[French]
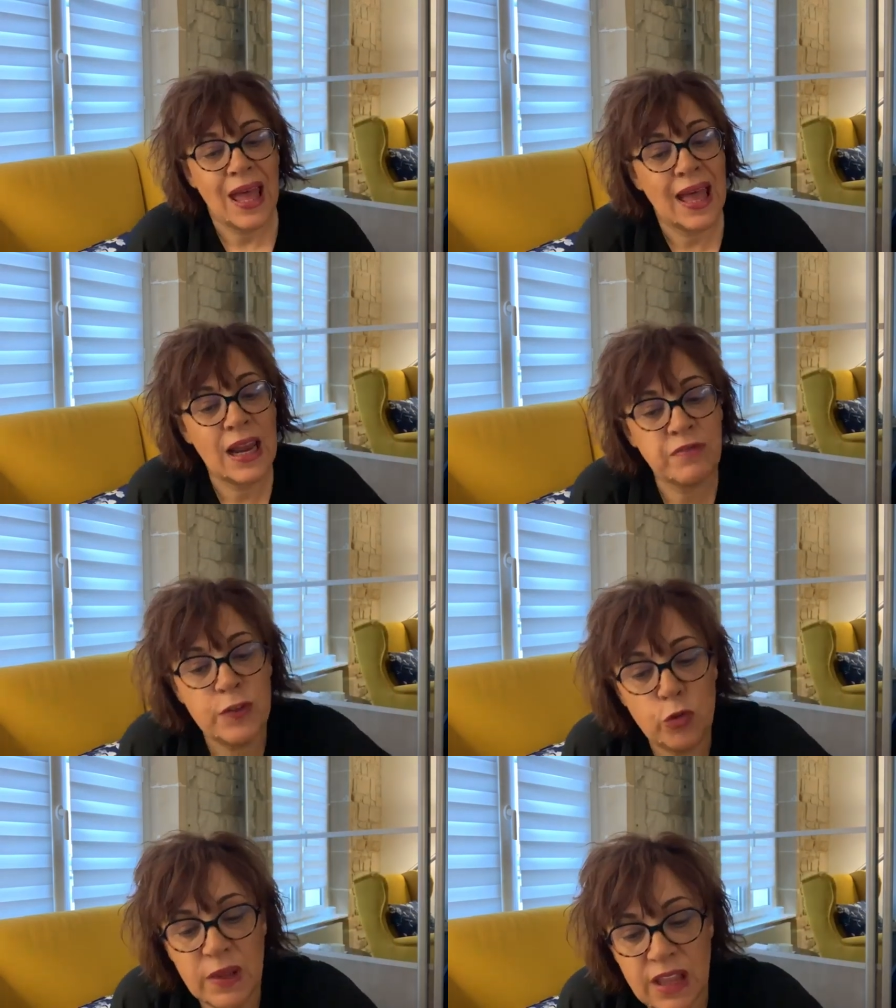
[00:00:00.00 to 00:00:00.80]
Elle a fait
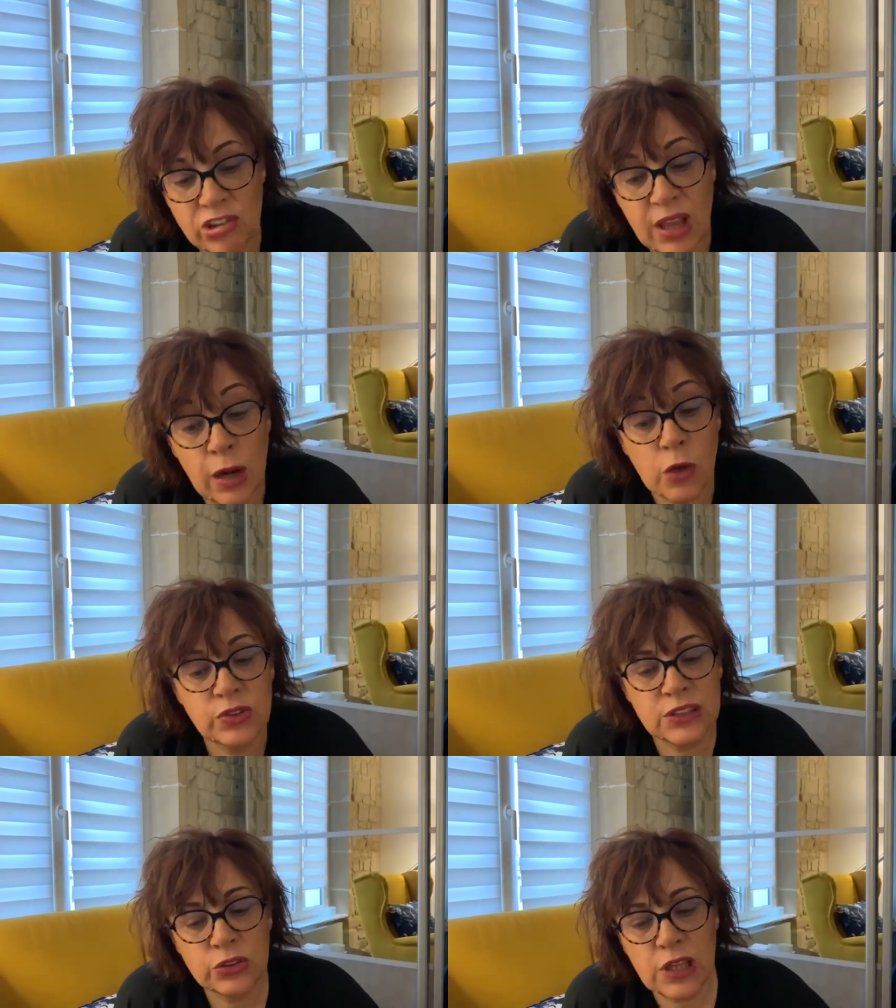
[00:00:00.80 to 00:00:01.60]
du ménage. Alors, vous
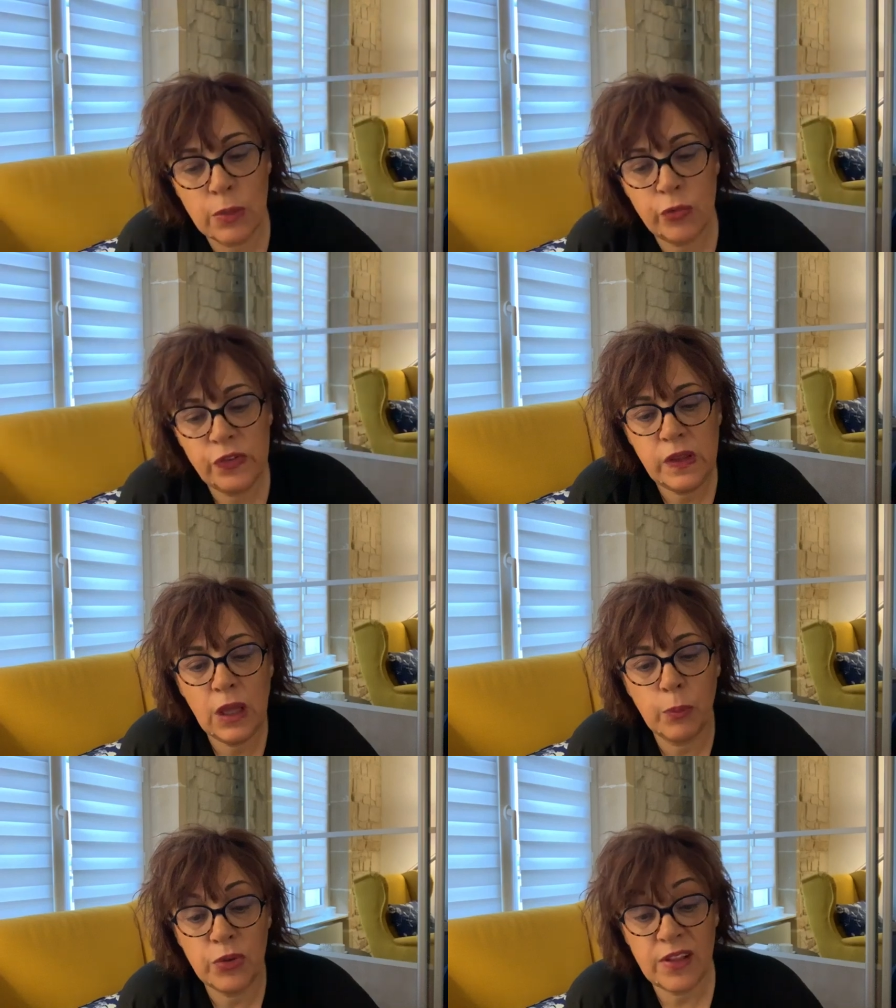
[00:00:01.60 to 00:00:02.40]
êtes en train de me
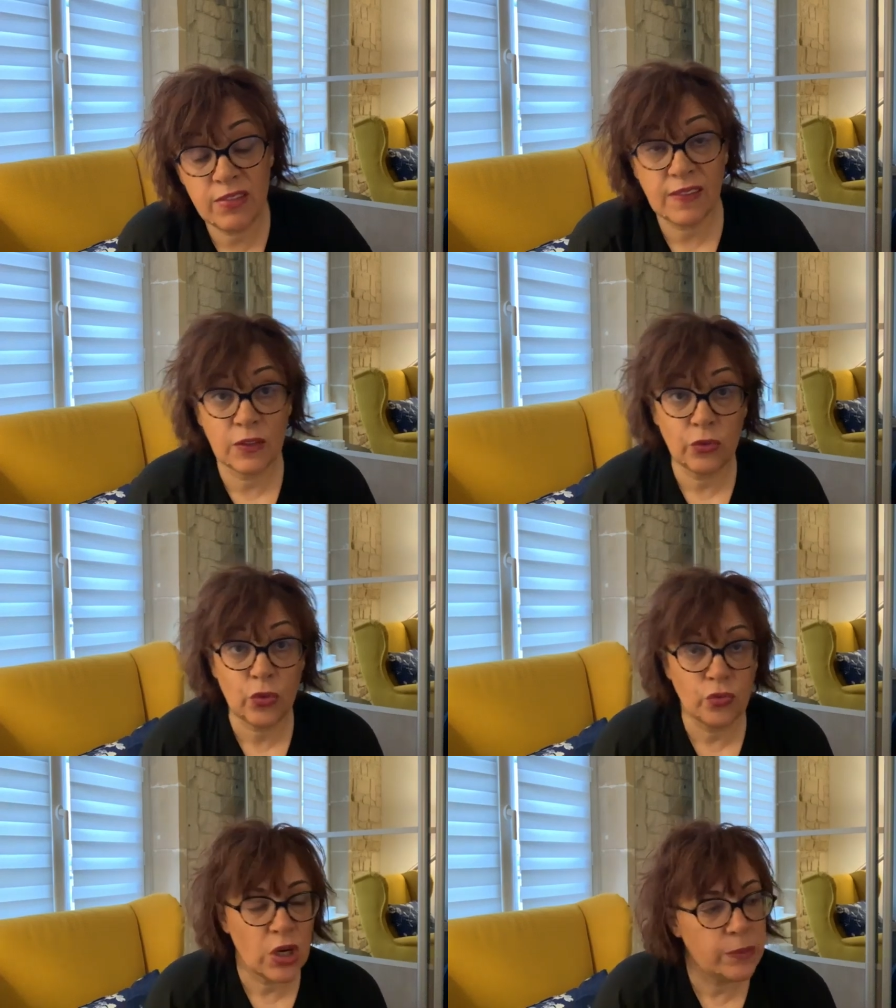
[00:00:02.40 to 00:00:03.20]
dire, peut-être certains
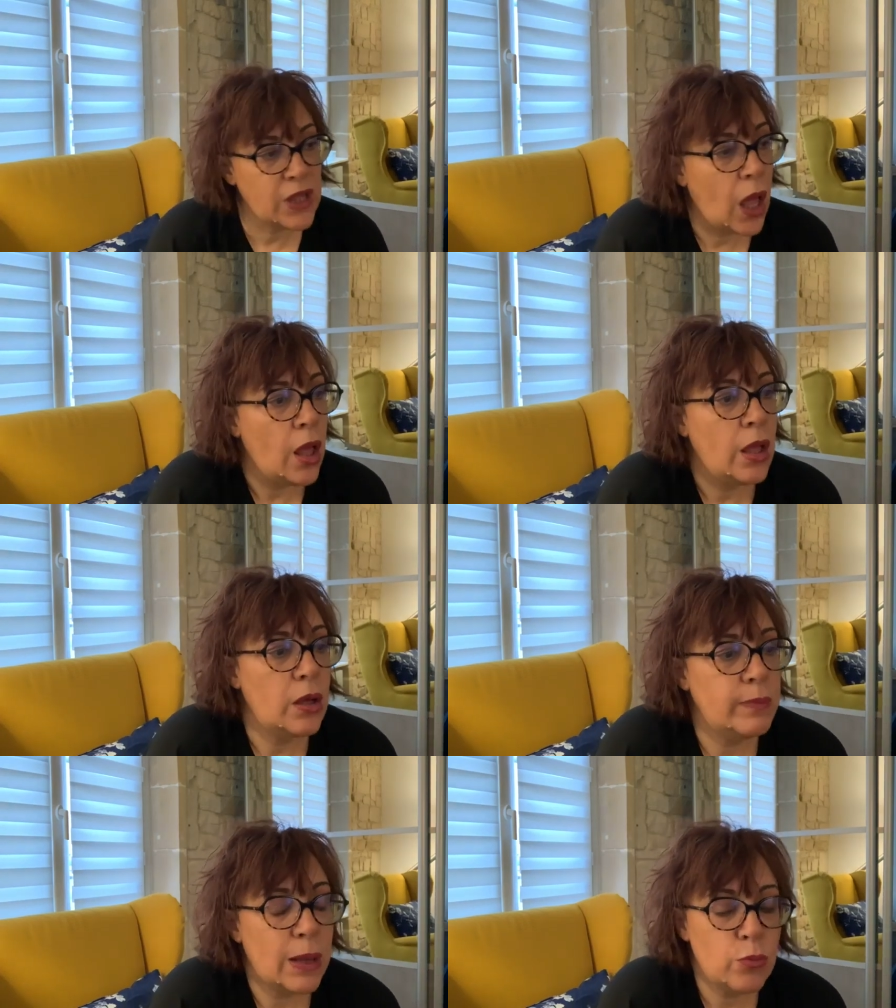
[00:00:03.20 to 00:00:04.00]
d'entre vous allez me dire,
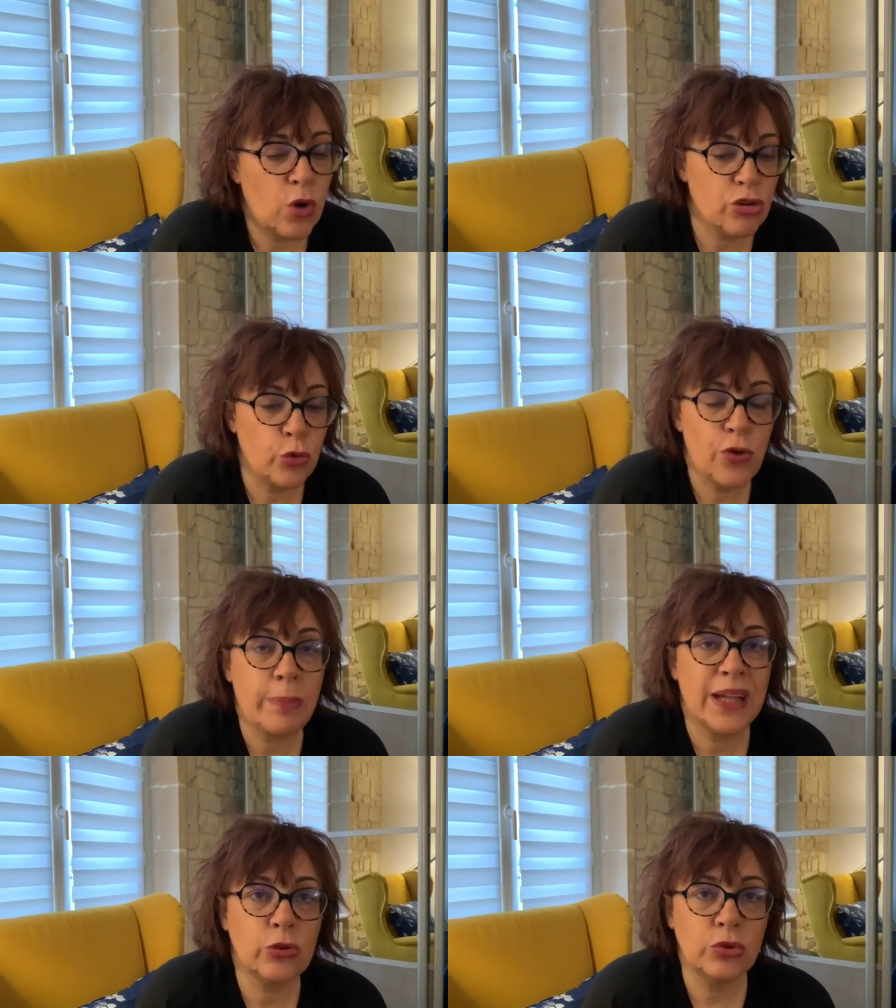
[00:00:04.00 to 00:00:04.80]
bah, moi, je le vois
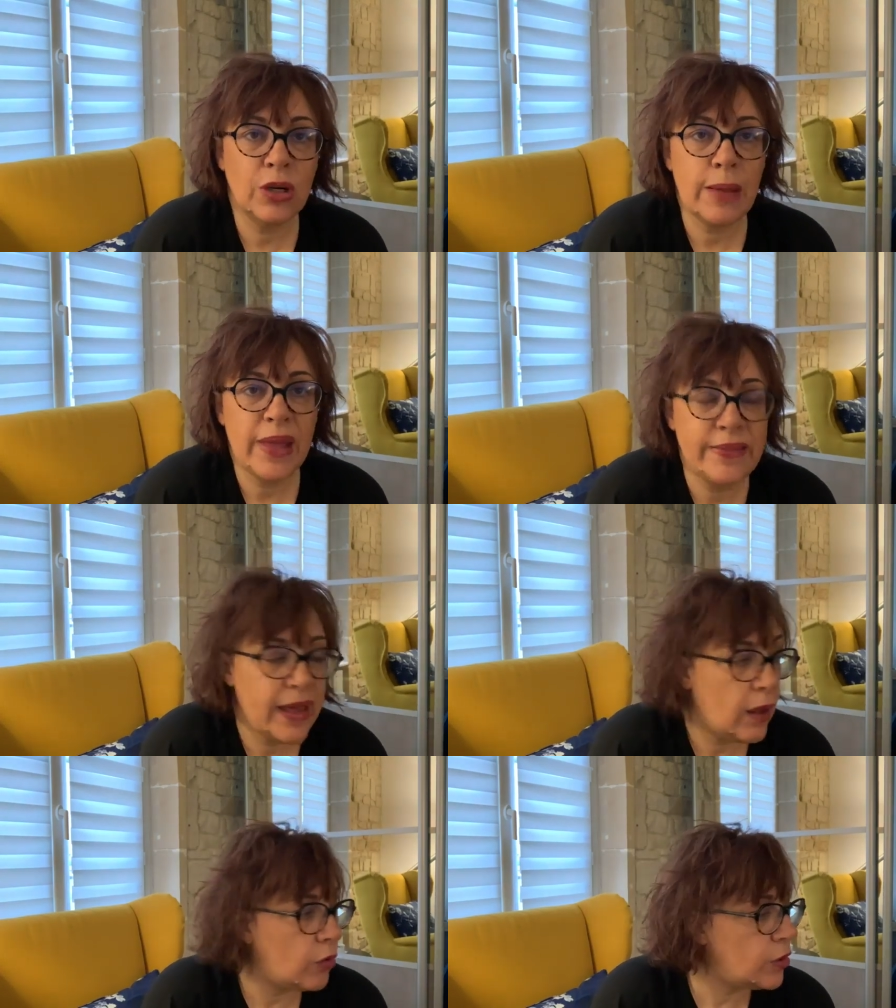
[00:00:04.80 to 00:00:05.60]
pas trop dans la
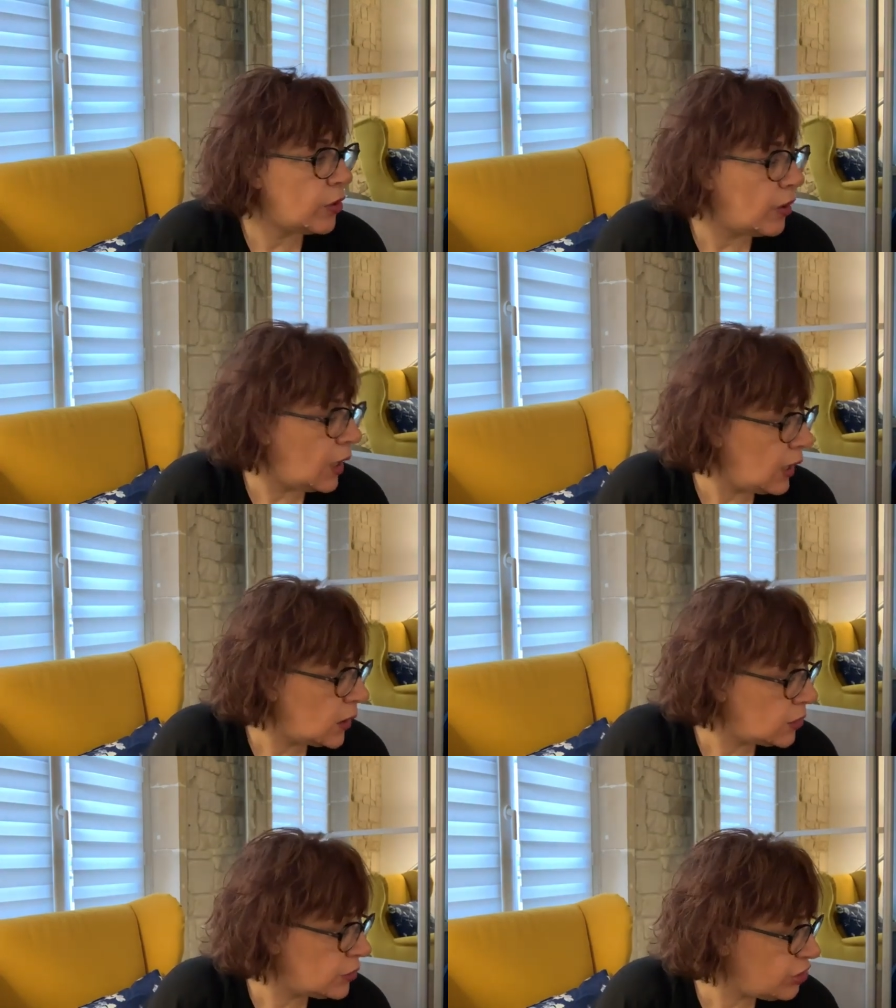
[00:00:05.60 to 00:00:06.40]
matière encore.
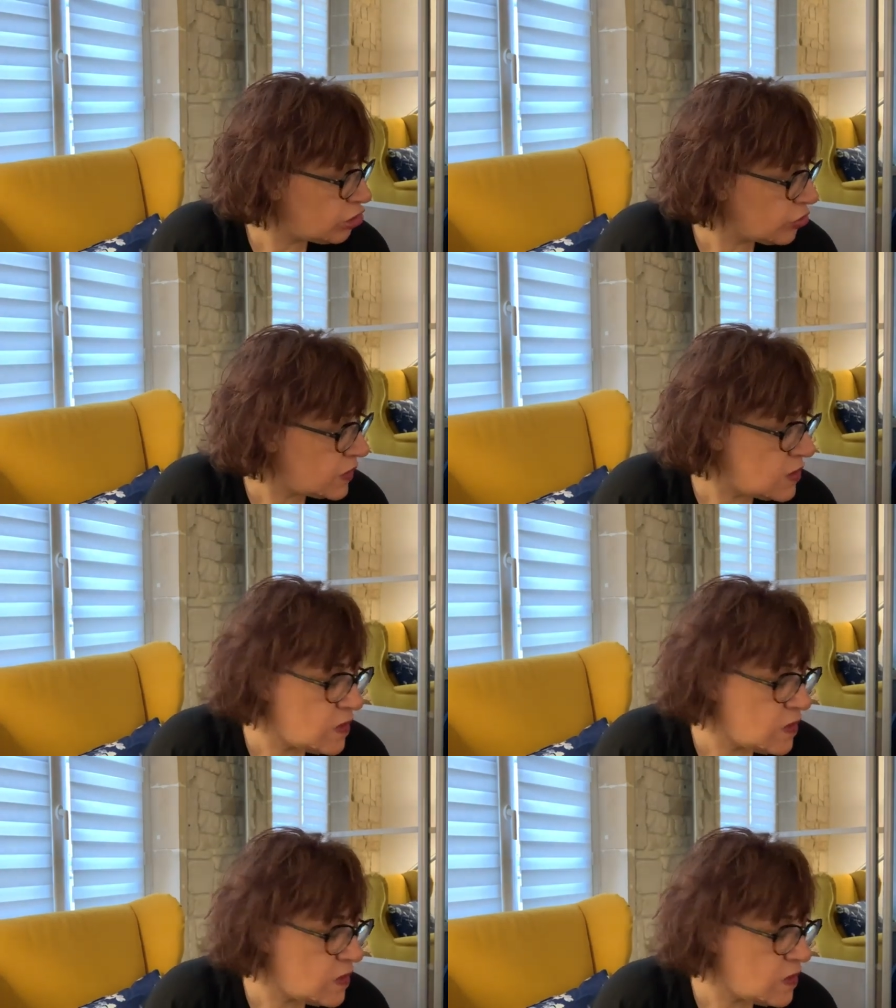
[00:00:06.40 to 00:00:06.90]
Hein. Euh, t'es gentil